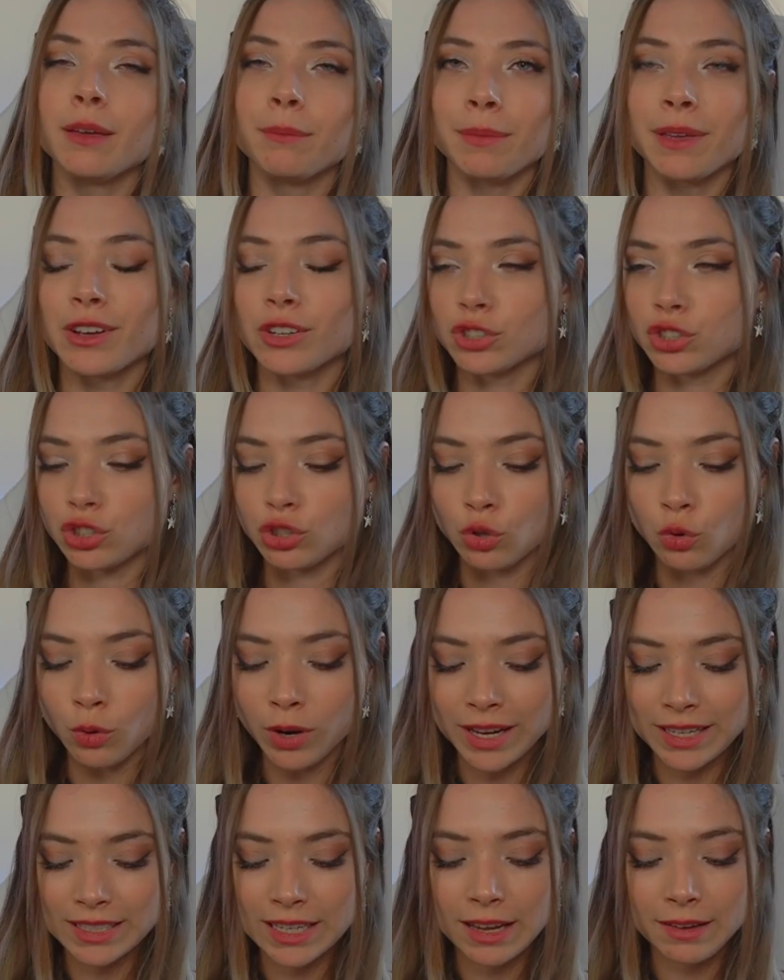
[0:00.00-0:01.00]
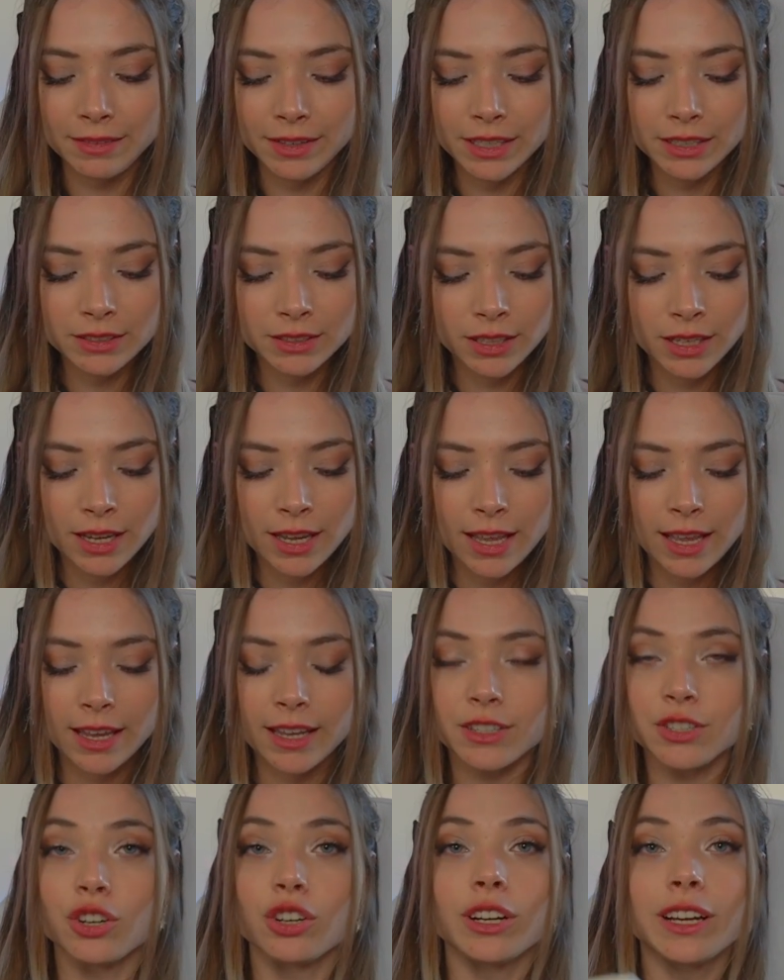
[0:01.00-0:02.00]
Because nunca sabes,
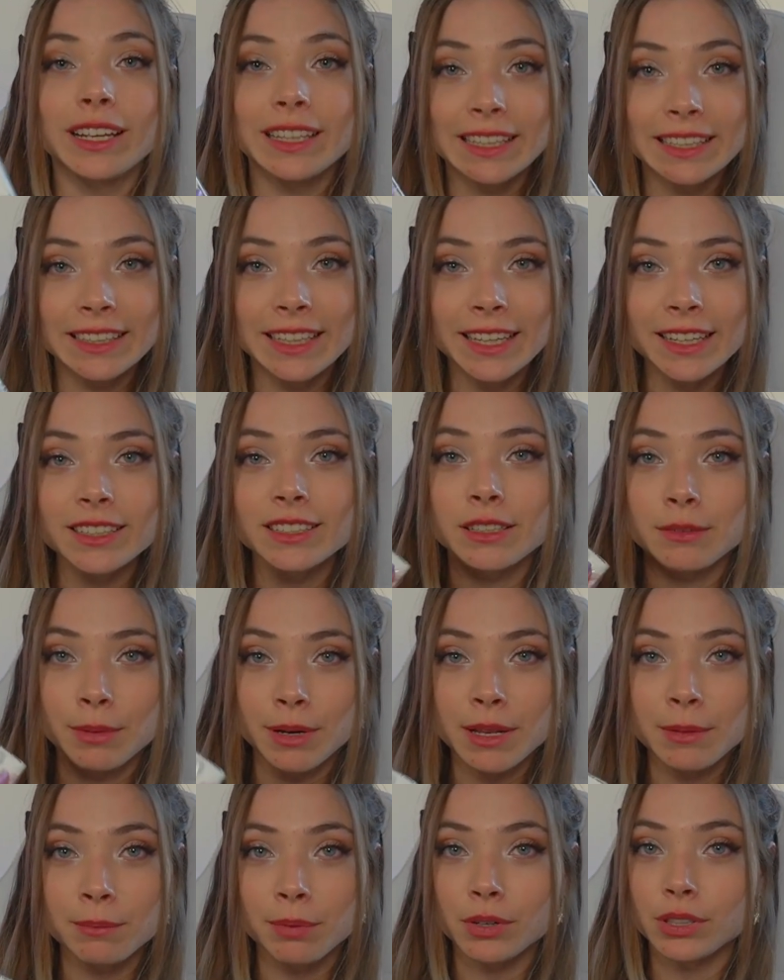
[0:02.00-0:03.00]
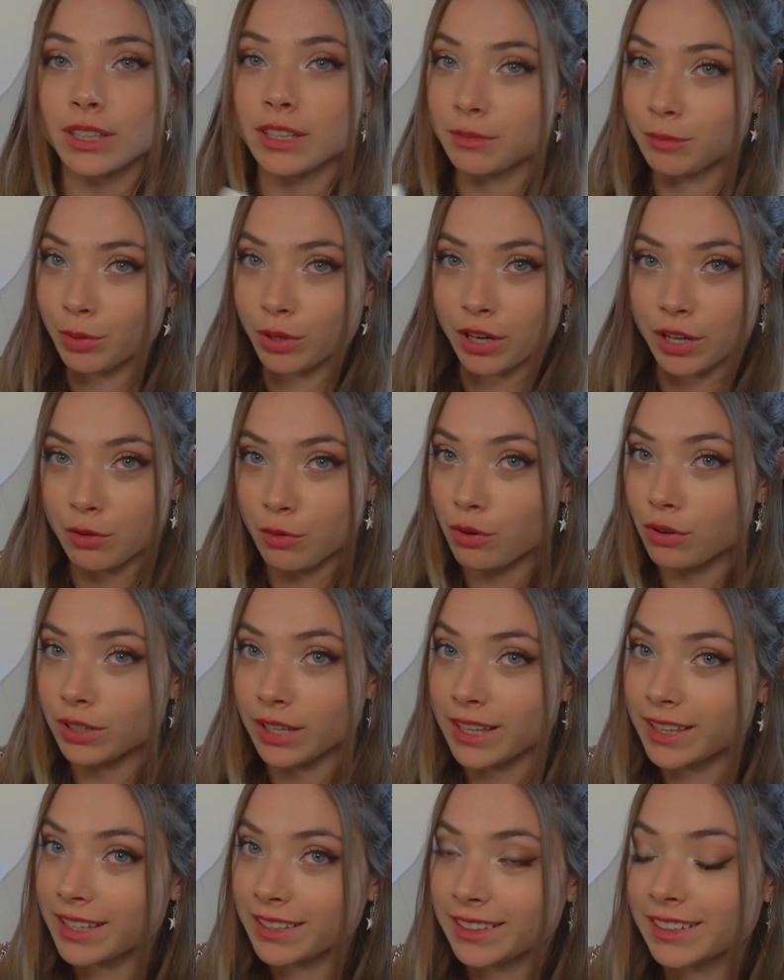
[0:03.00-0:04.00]
que son Kleenex, very important, porque luego
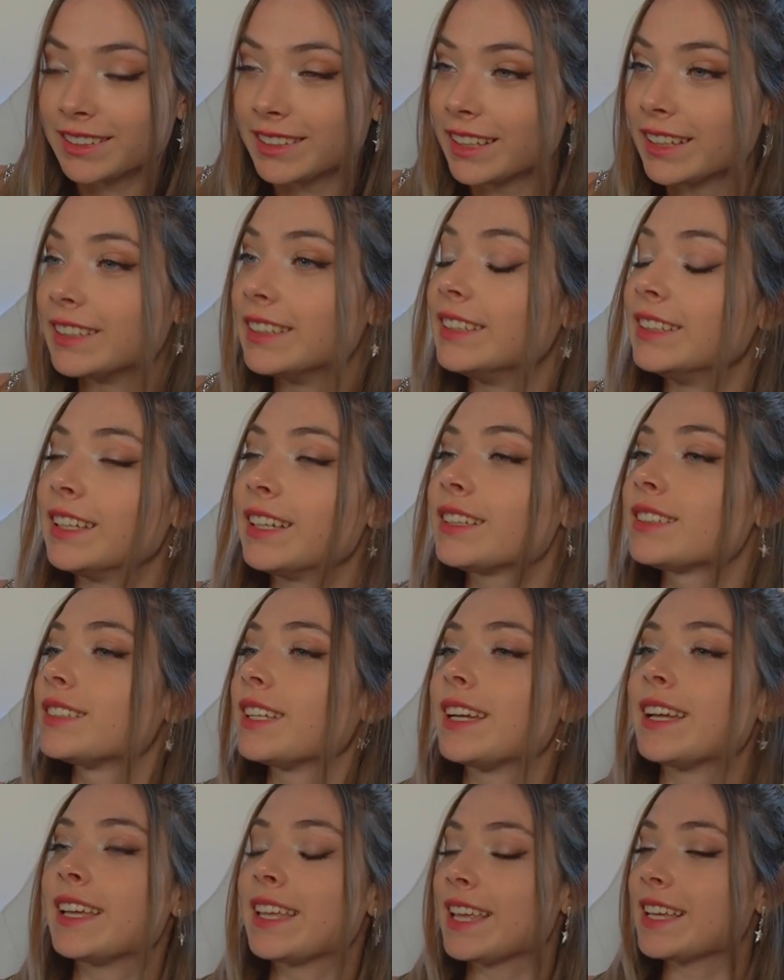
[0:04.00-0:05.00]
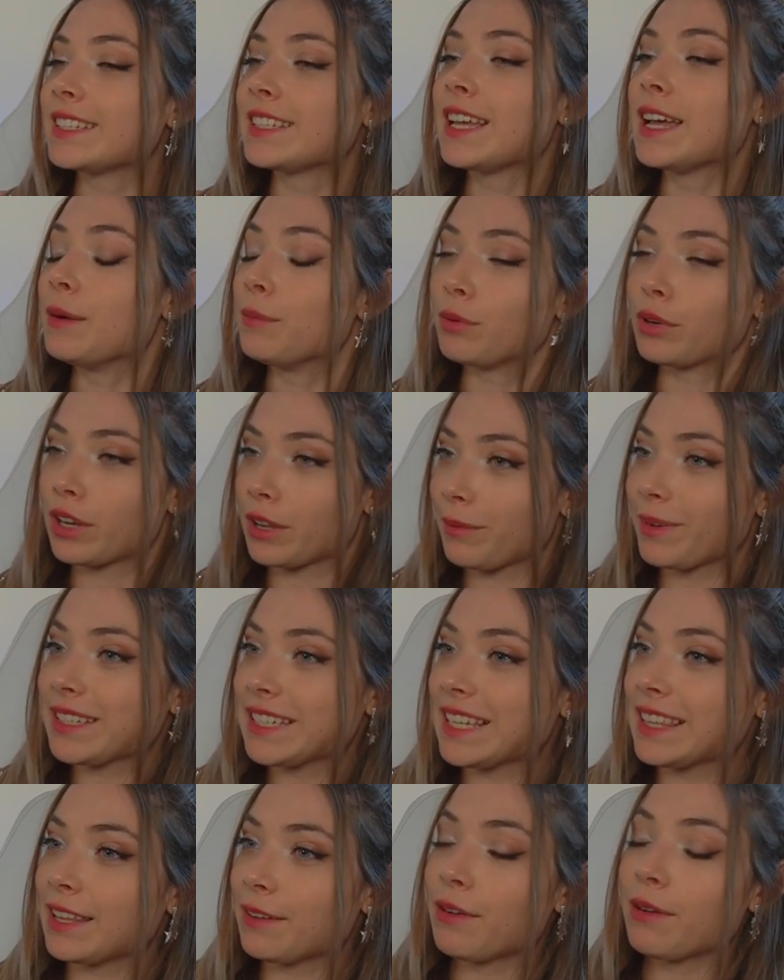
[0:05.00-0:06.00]
nadie tiene Kleenex, eh, ya sea porque
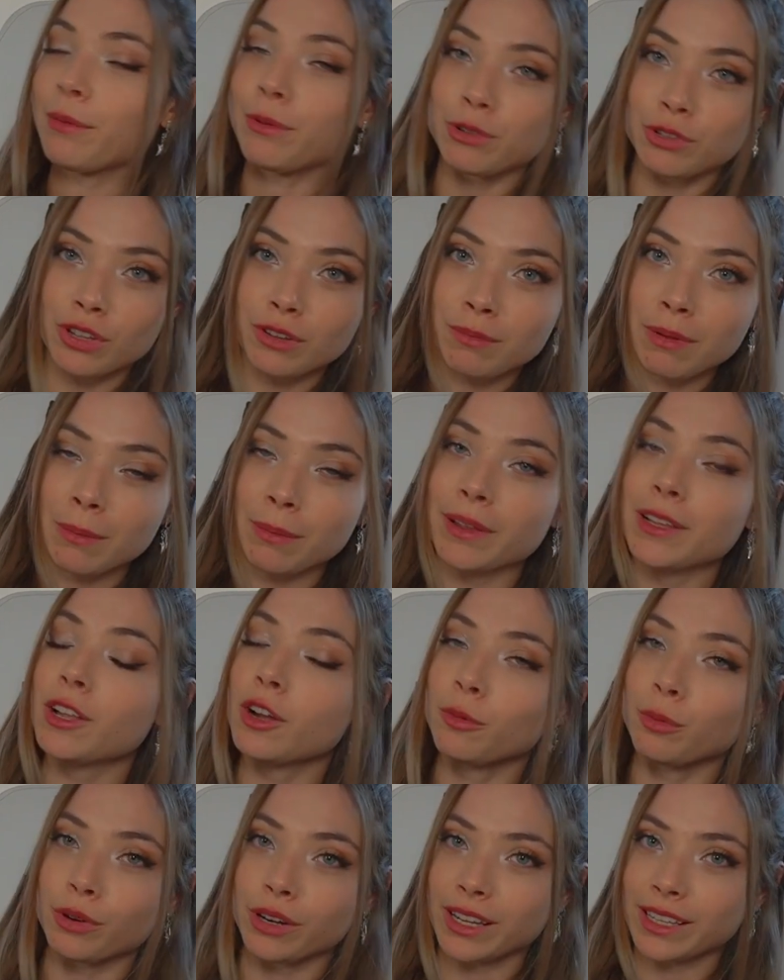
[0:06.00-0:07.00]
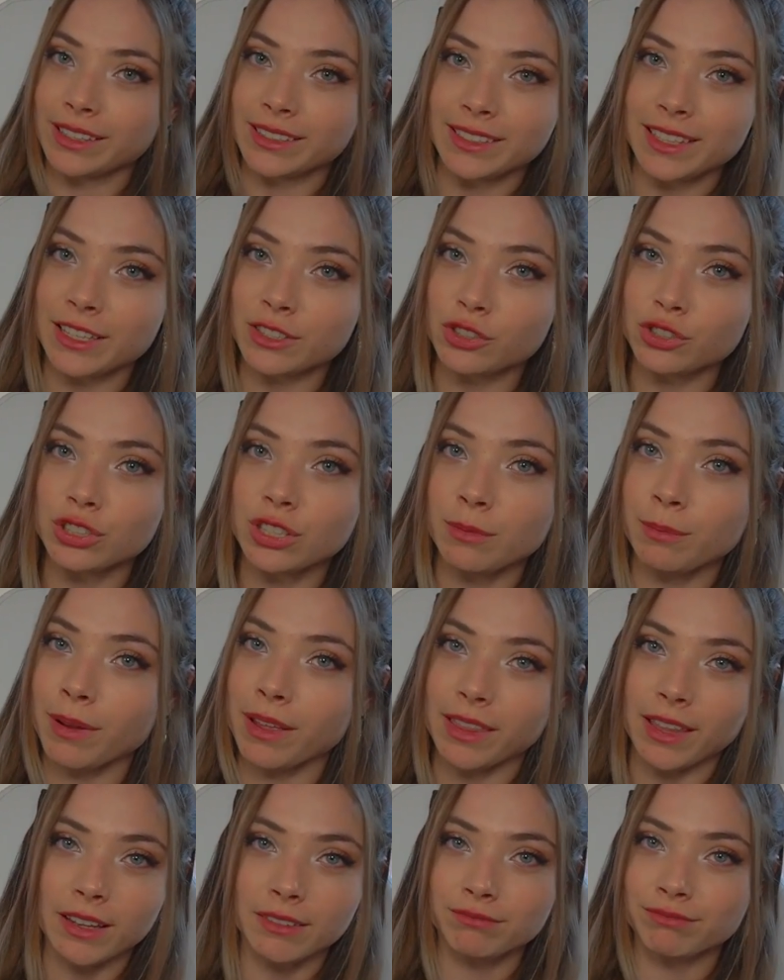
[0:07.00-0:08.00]
vas al lavabo y no hay papel o porque estás
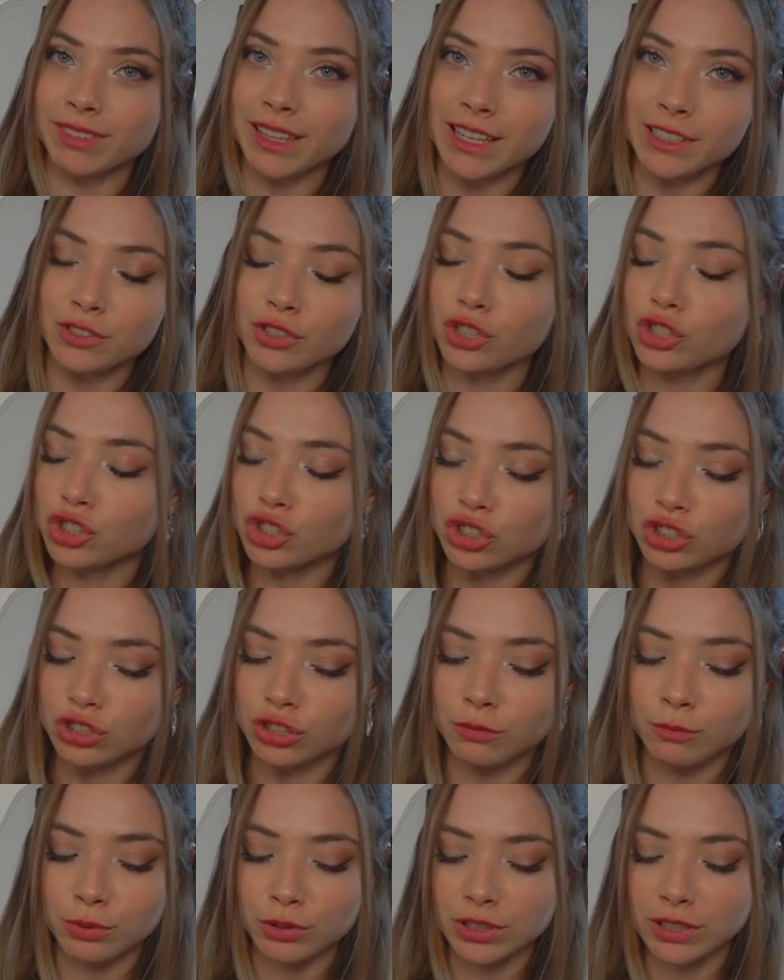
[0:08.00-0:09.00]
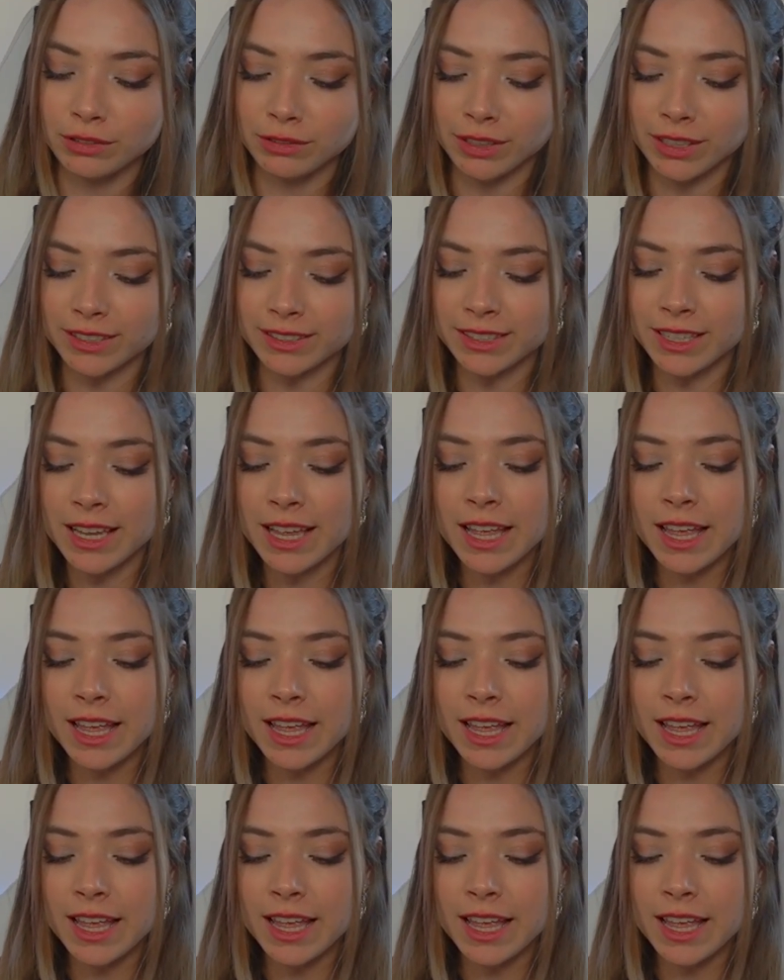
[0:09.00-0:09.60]
constipada. Las dos son posibles.